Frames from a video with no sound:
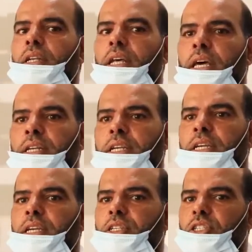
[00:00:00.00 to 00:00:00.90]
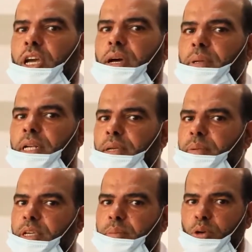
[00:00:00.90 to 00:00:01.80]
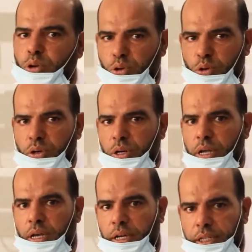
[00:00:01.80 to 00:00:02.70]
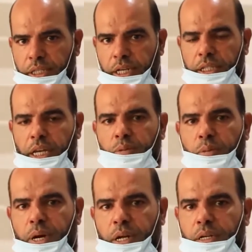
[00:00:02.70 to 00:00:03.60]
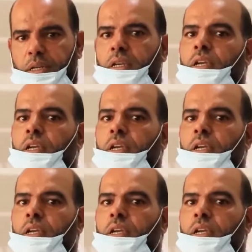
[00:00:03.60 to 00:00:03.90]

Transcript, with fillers: نهني الشعب الليبي بحلول عيد الأضحى المبارك